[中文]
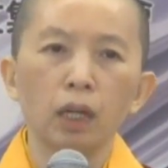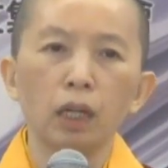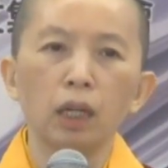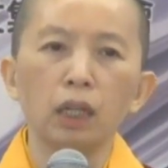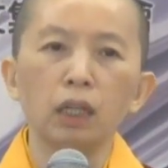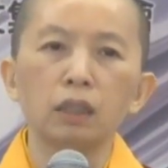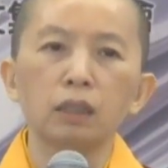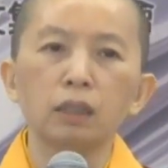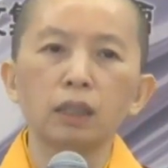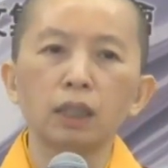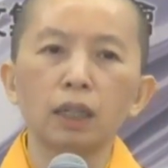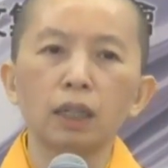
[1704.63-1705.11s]

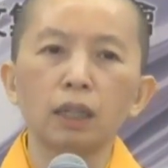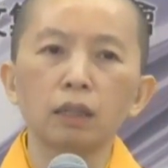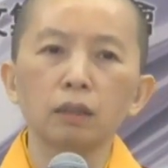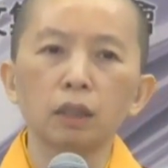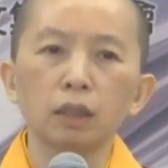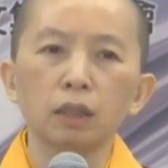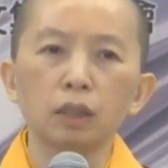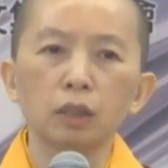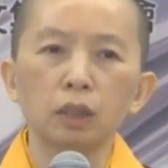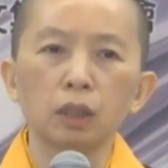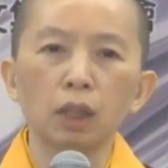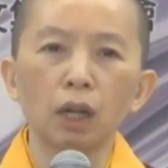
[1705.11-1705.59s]
你这样
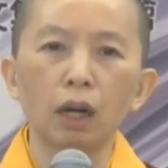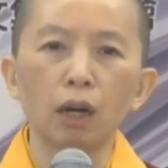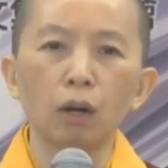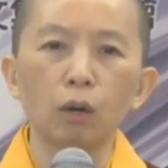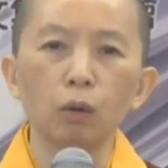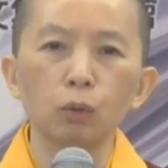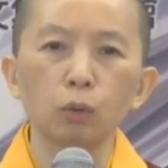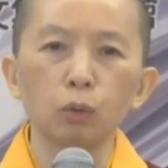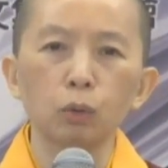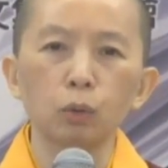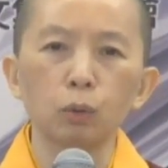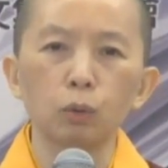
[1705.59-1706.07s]
的
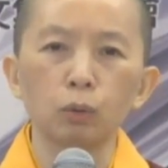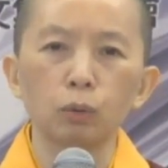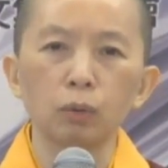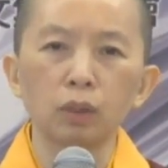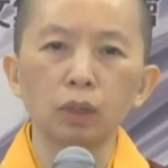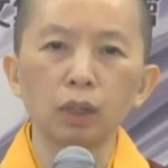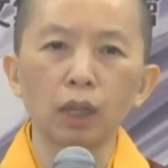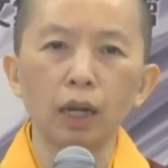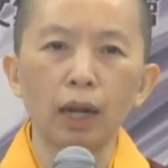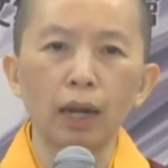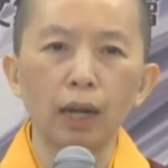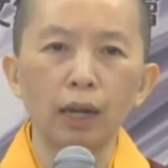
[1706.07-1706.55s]
超度
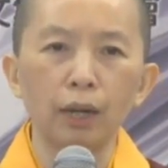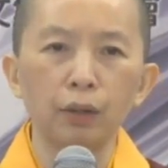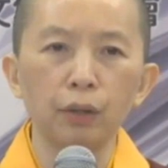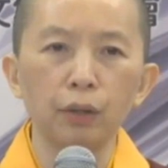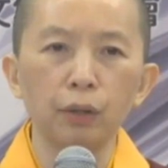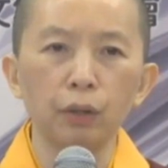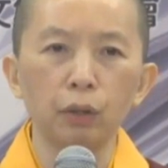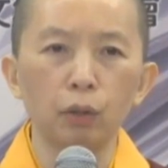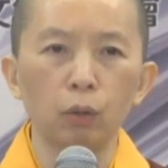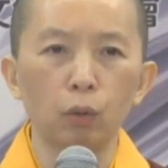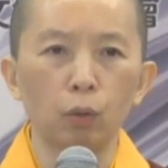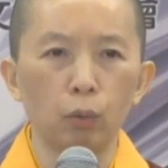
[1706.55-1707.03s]
才
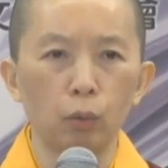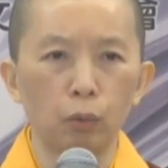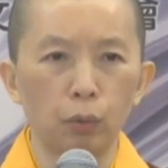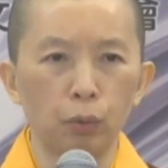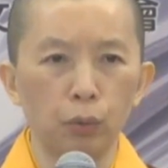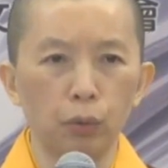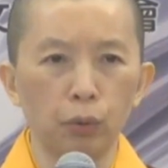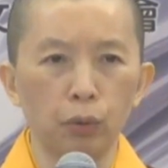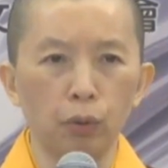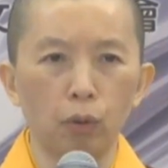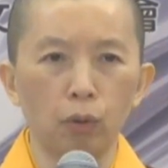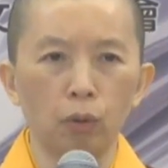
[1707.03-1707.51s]
有
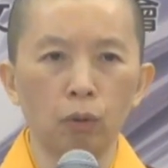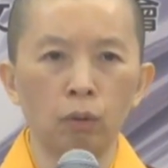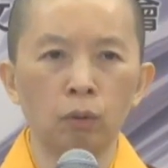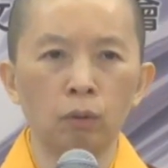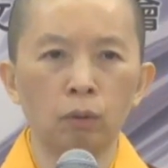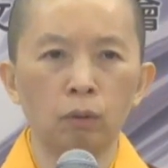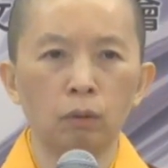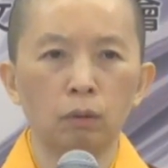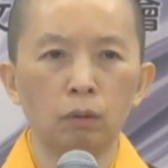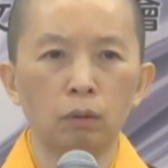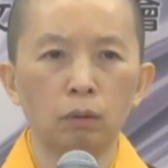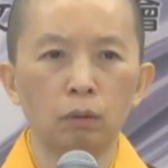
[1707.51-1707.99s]
用。
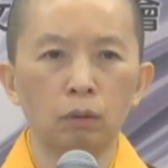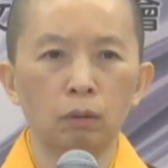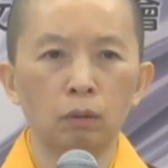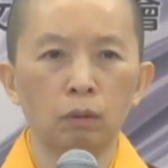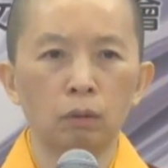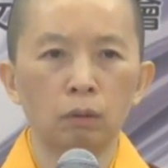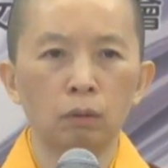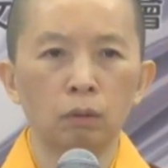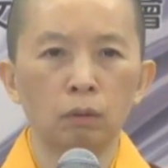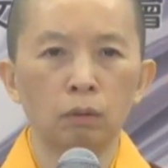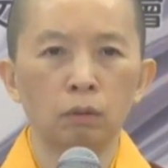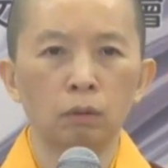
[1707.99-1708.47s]

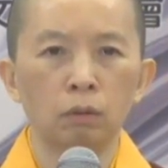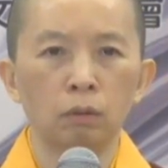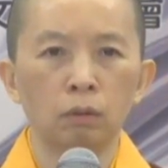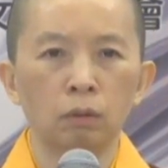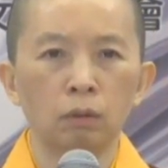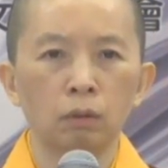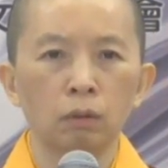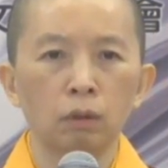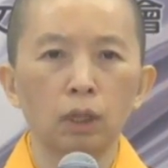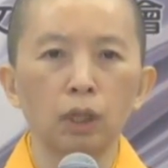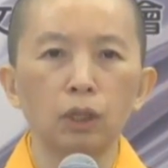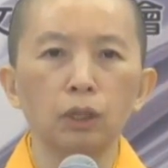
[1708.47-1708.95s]

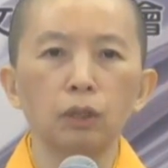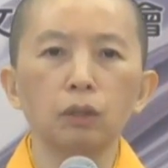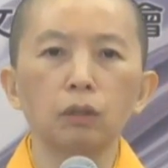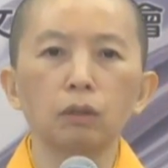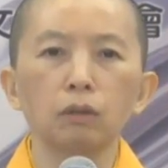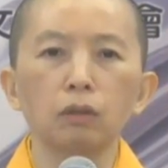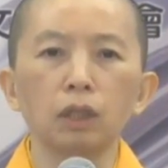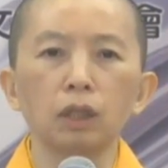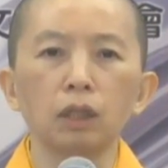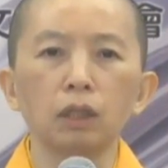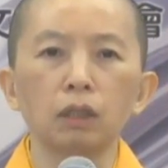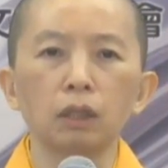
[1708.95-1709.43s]
你
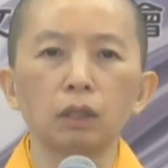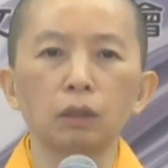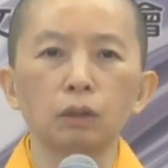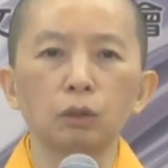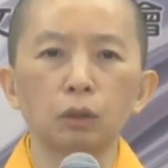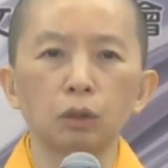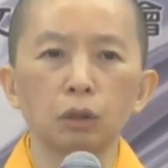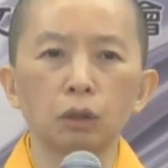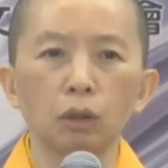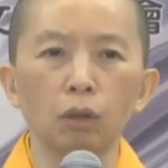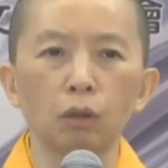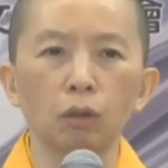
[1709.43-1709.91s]
用你的
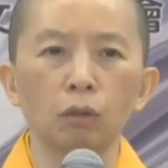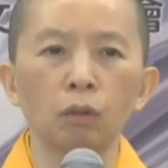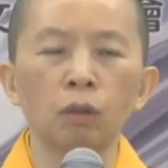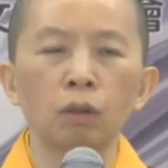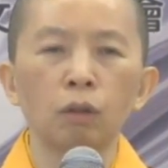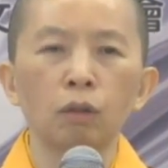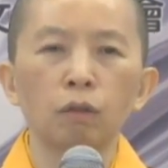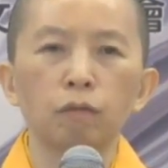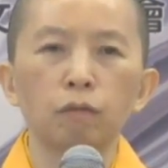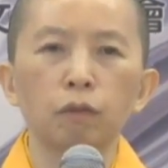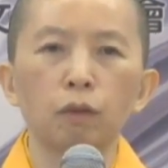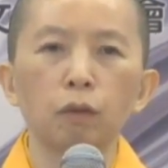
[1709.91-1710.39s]
咒、
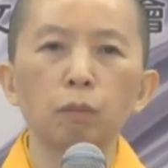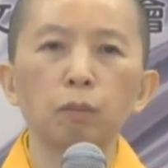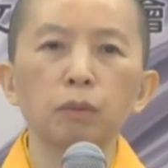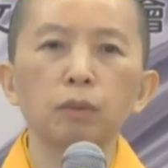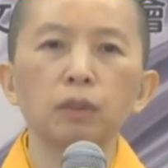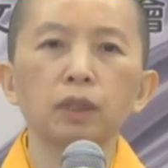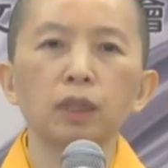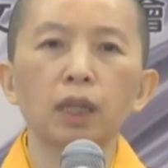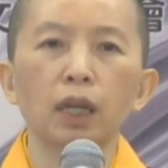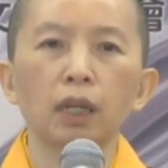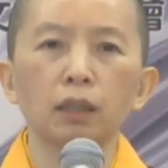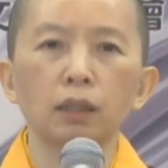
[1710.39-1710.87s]
佛
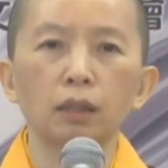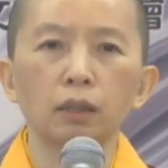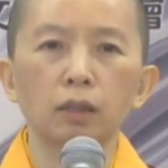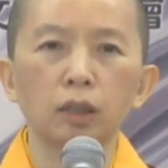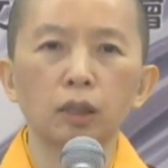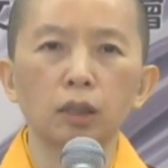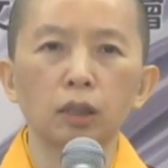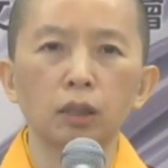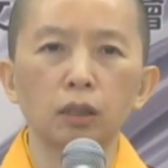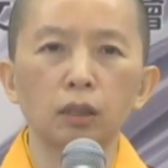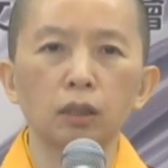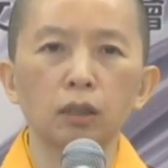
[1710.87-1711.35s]
菩萨的
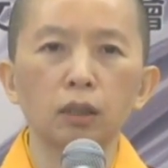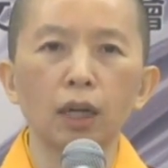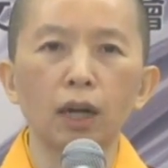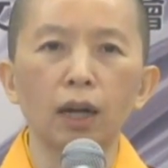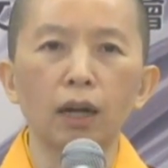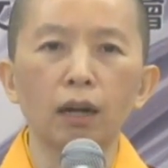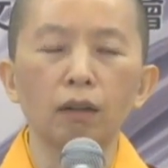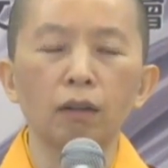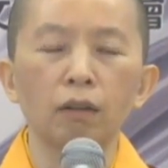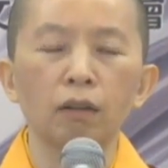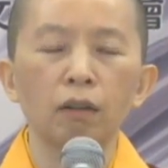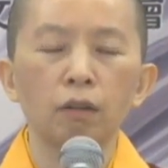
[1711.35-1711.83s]
磁
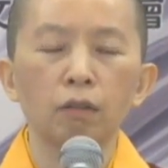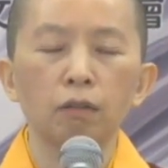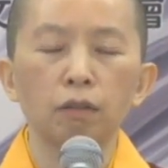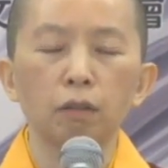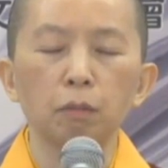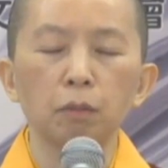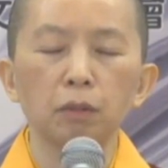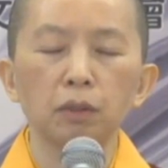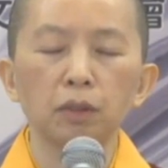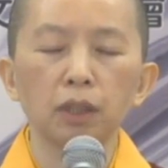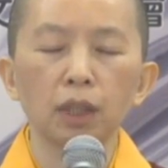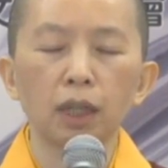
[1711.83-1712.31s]
场、
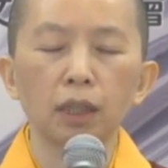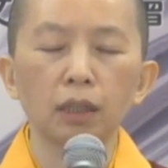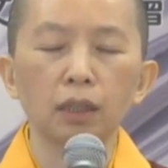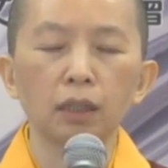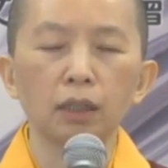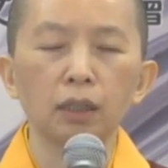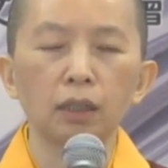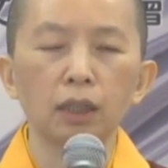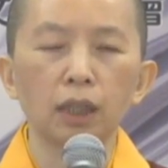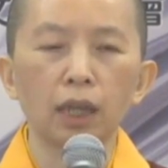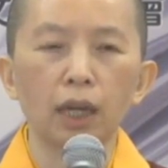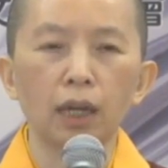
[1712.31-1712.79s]
佛菩萨
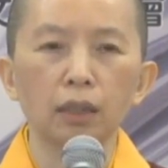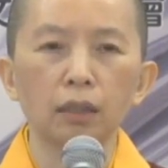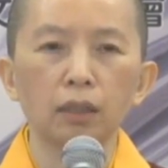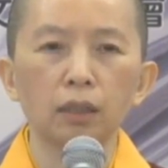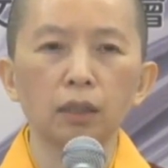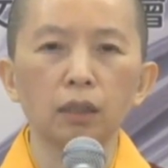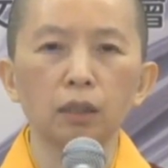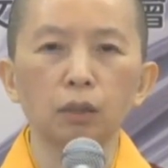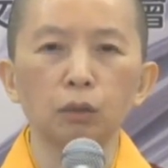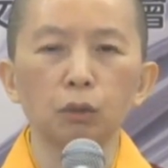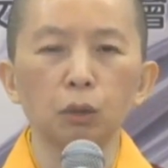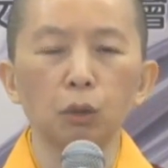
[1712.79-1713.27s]
的加
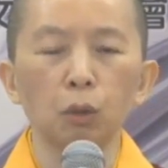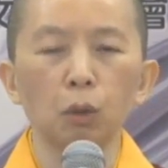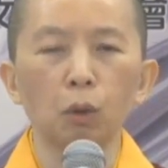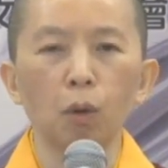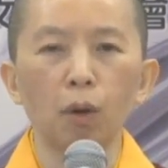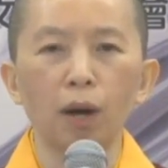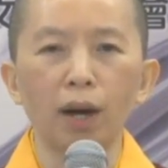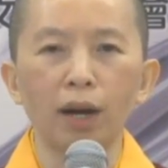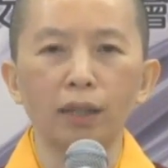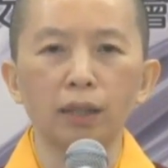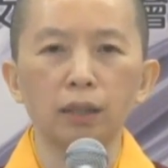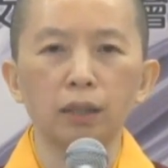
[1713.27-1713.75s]
持去
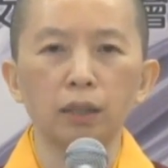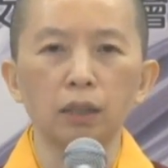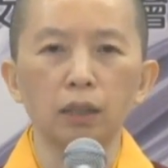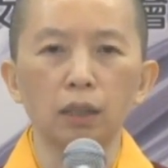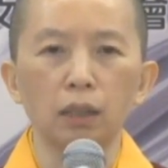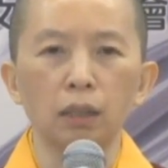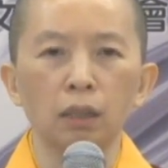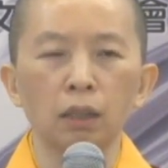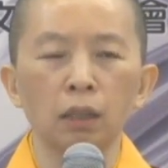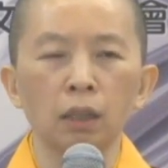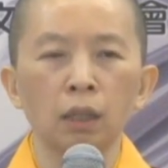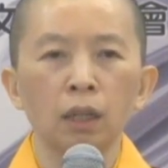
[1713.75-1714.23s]
化
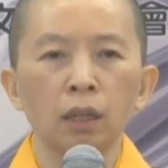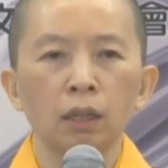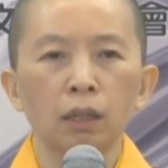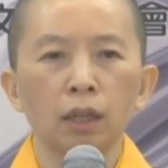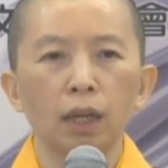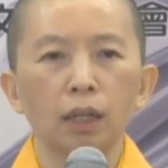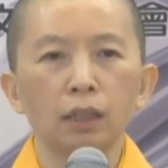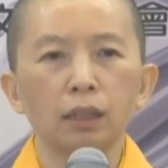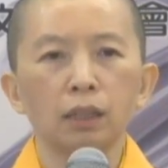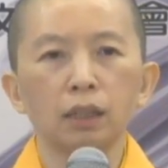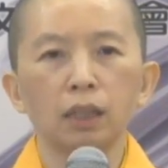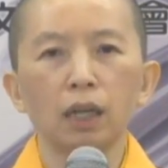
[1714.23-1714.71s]
解，
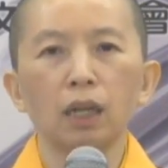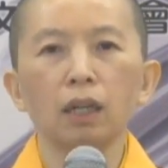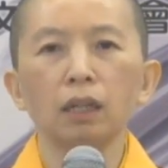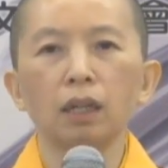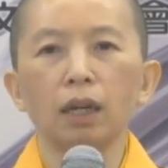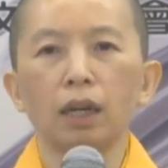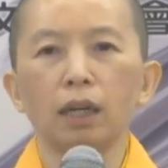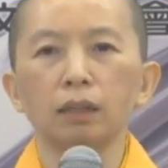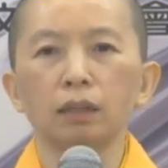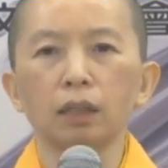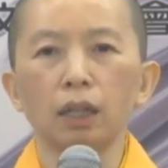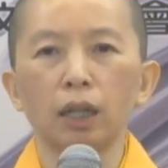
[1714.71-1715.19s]
他将
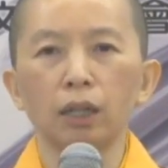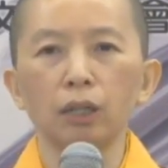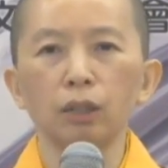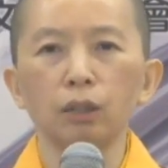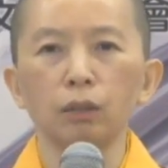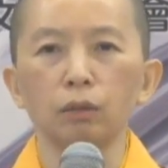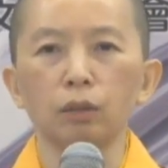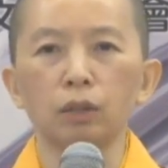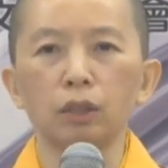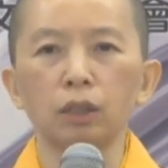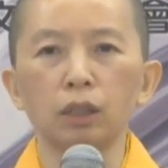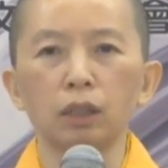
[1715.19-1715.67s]
来才
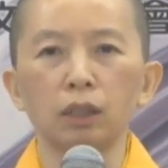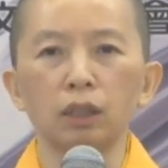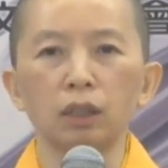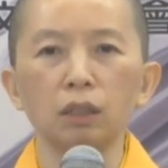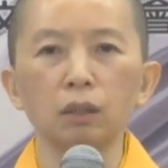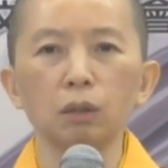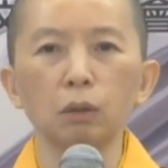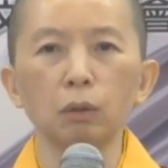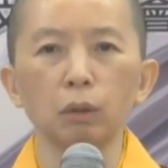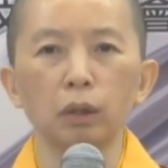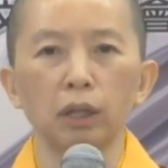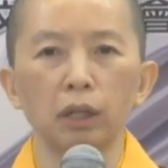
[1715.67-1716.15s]
有
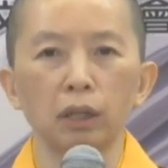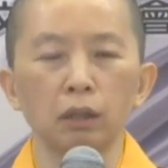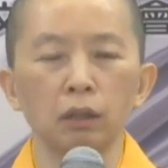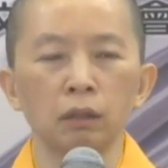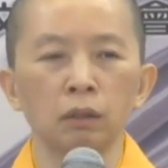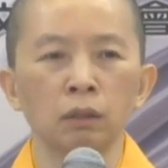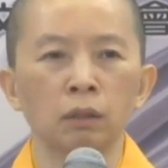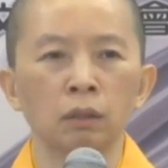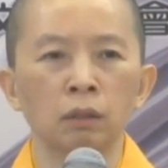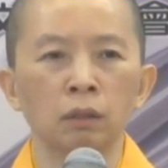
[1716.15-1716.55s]
机会